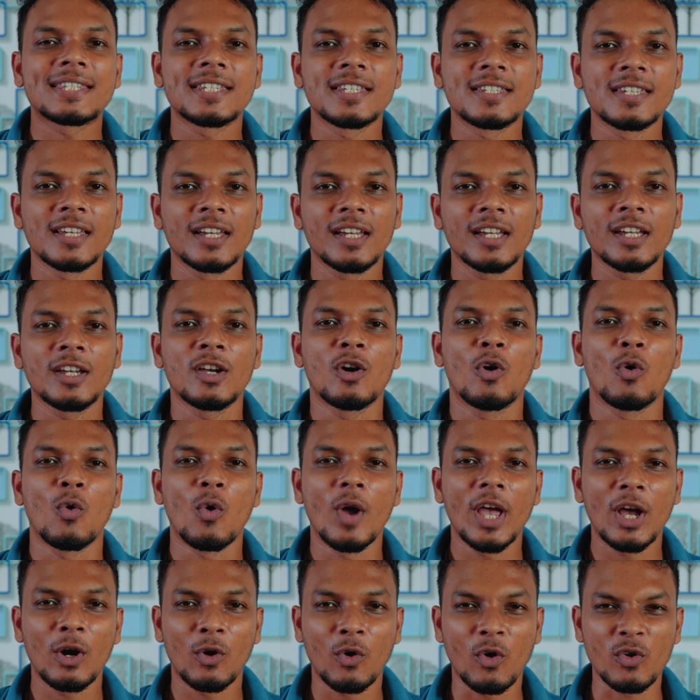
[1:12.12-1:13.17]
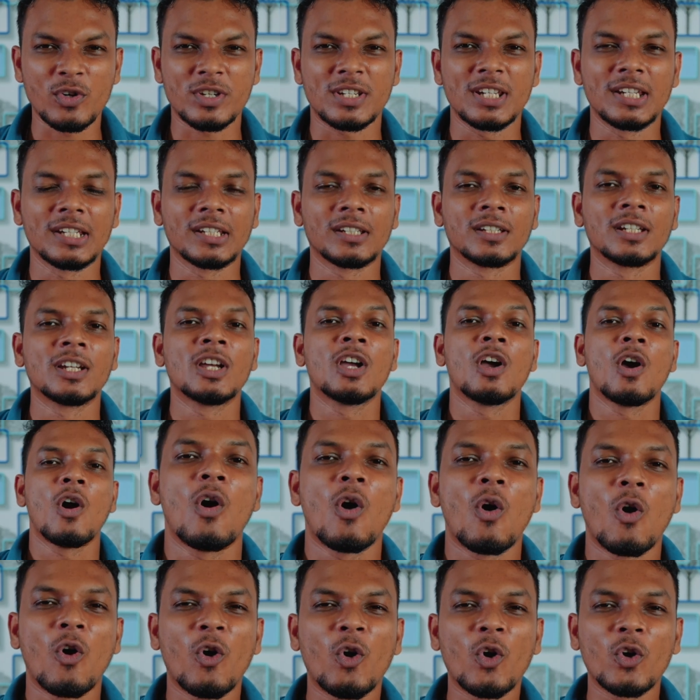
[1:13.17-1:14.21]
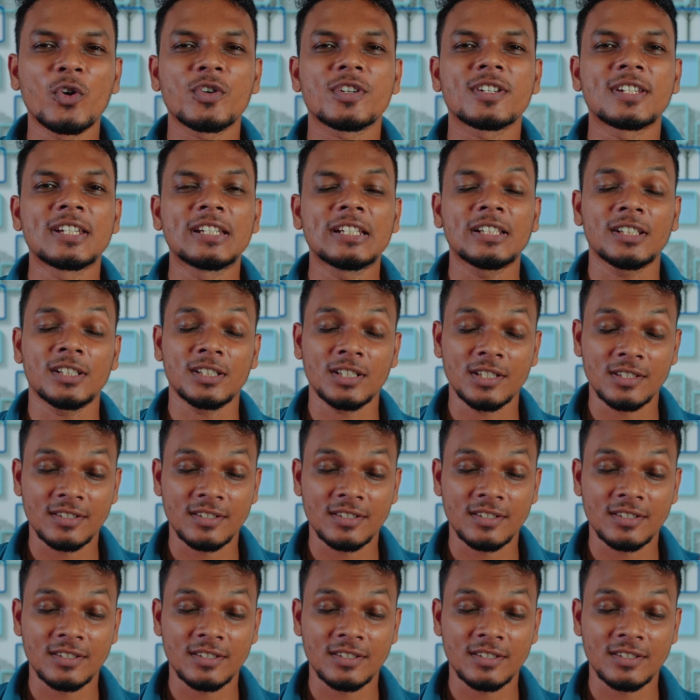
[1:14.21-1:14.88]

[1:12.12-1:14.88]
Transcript: चीज़ है वो है होस्टिंग होस्टिंग